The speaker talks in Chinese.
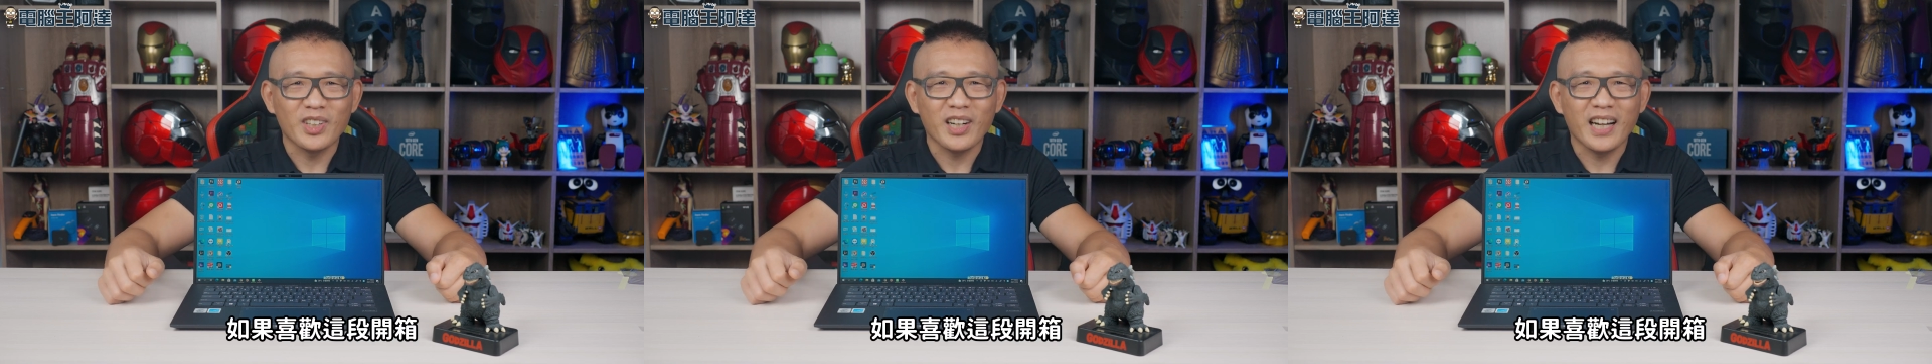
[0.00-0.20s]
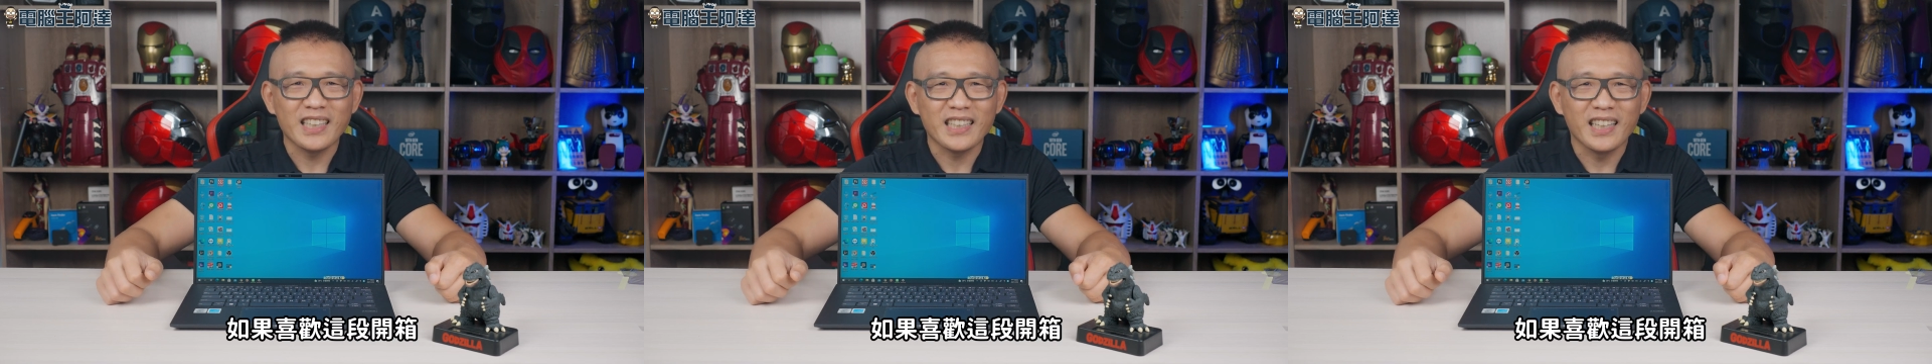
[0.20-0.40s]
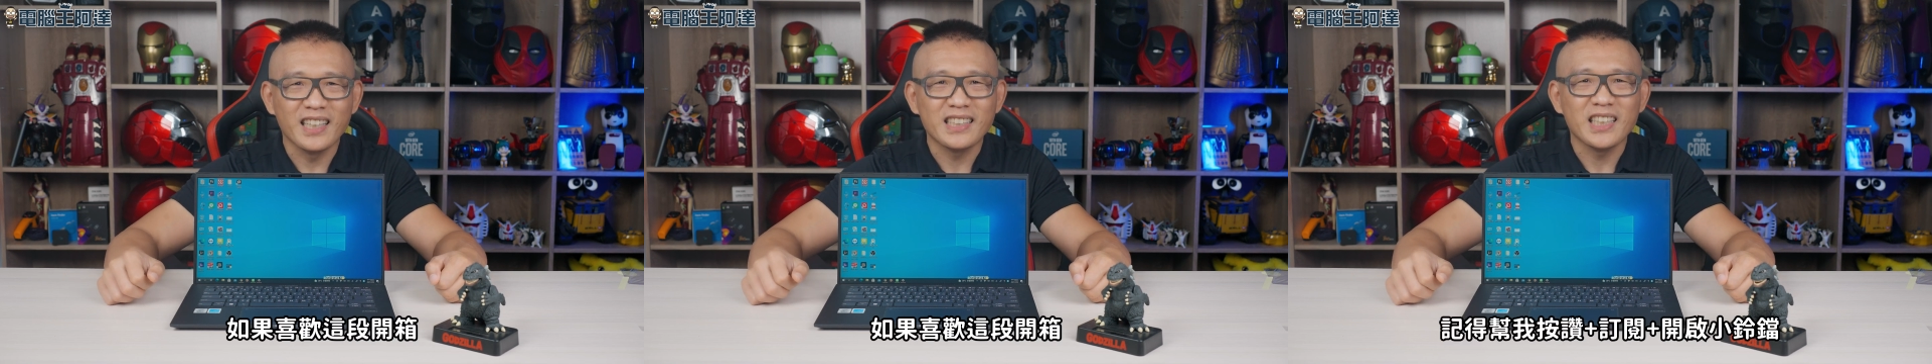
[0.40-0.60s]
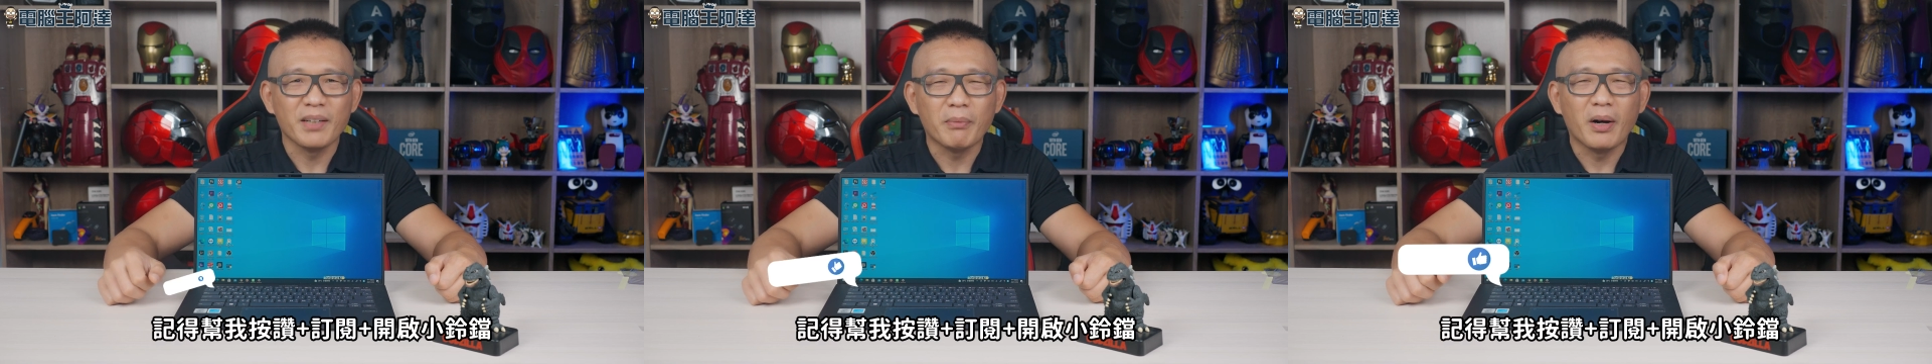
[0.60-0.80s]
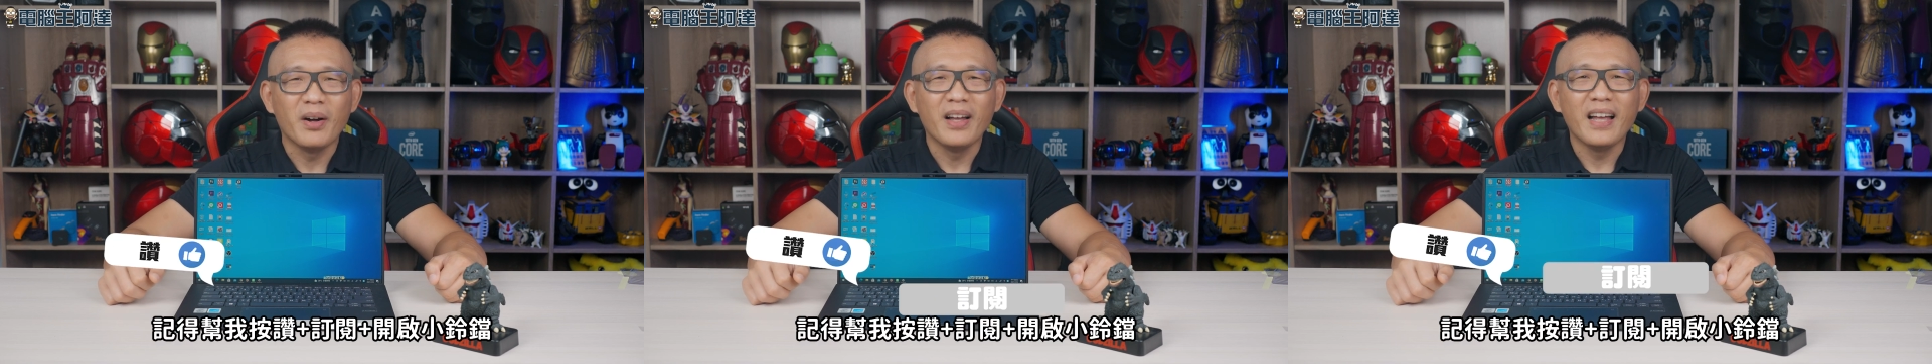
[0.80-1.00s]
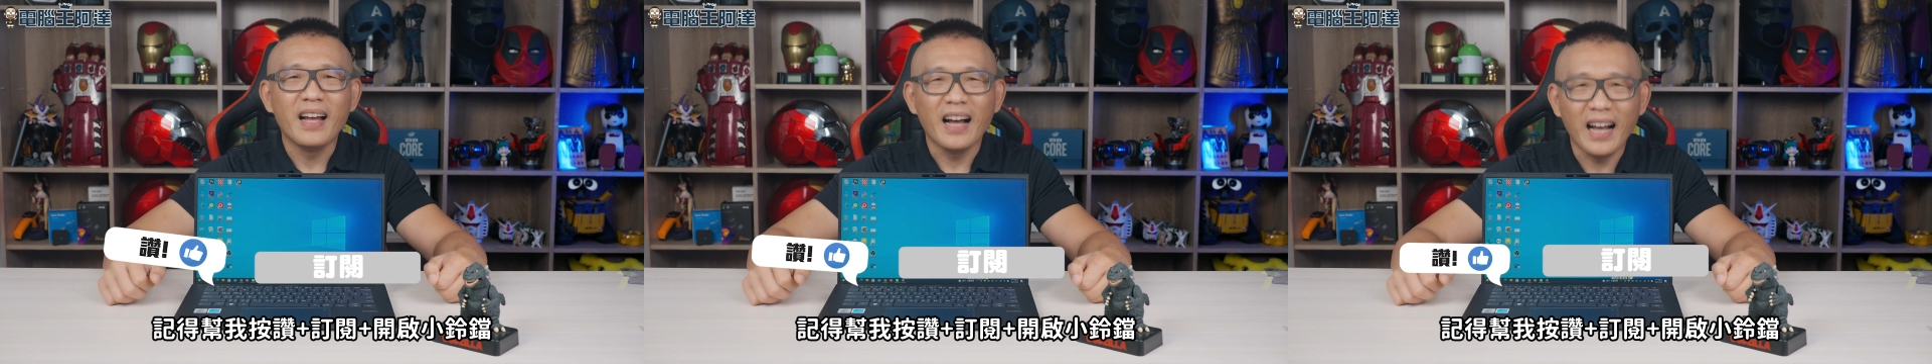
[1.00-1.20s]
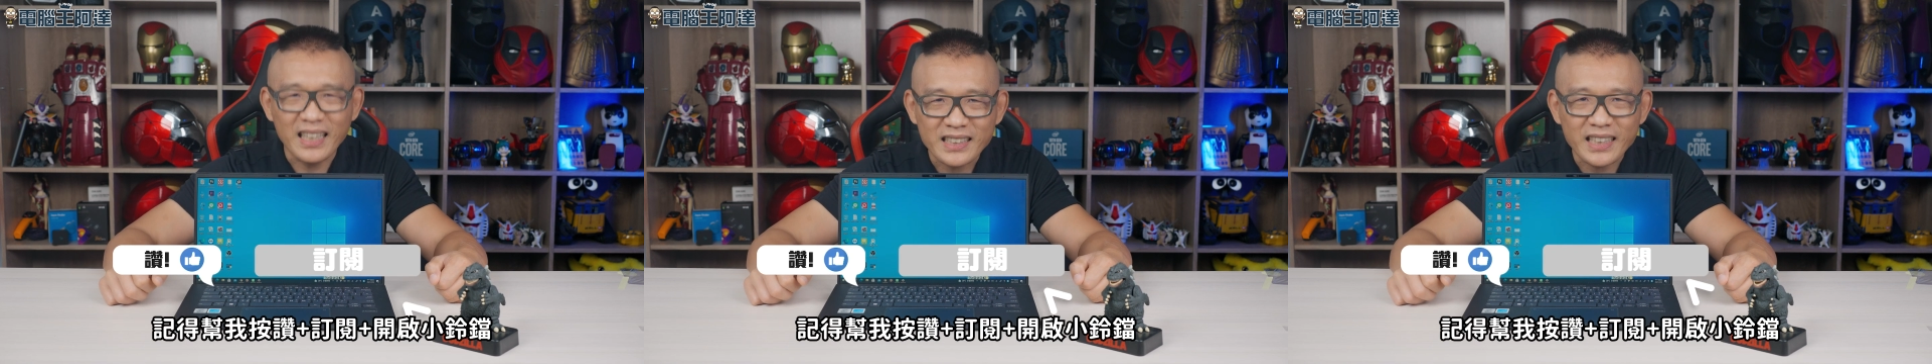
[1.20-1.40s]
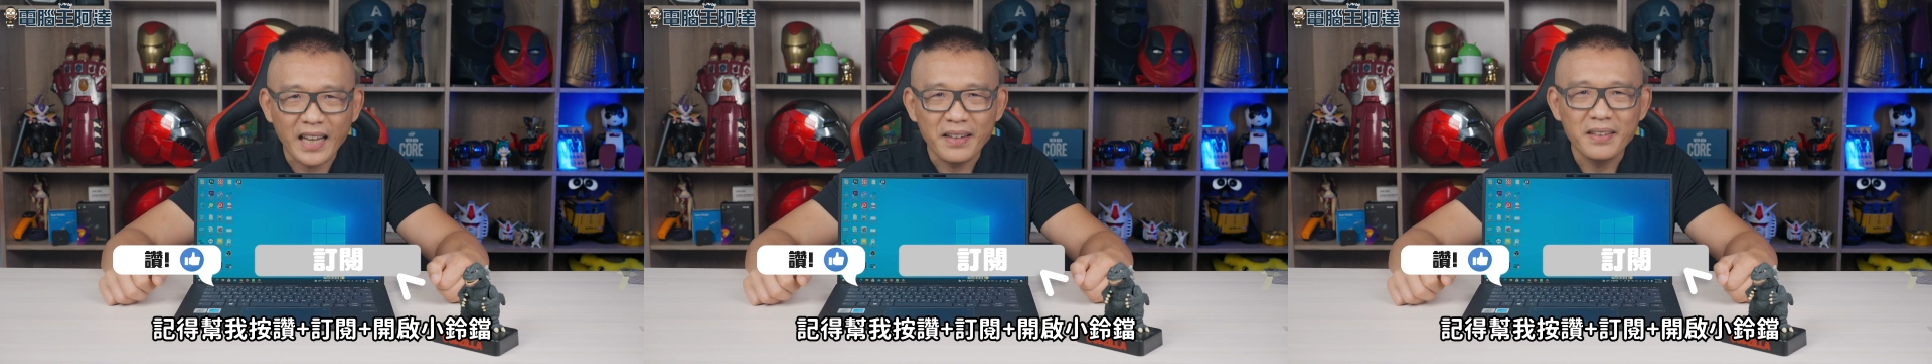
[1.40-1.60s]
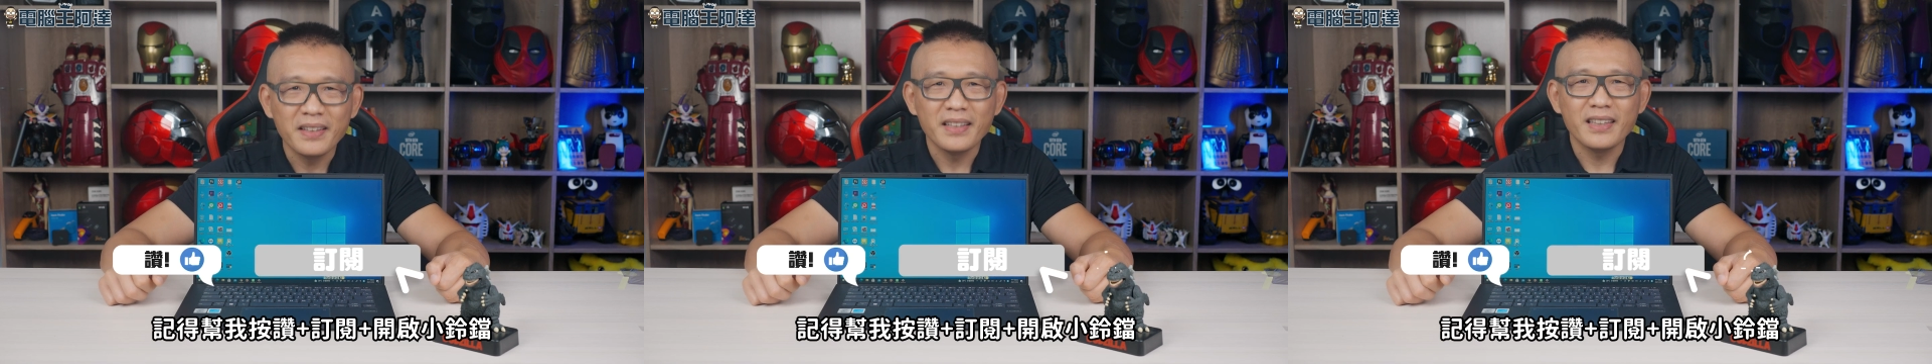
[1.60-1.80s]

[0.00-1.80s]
张开箱呢，记得帮我按赞、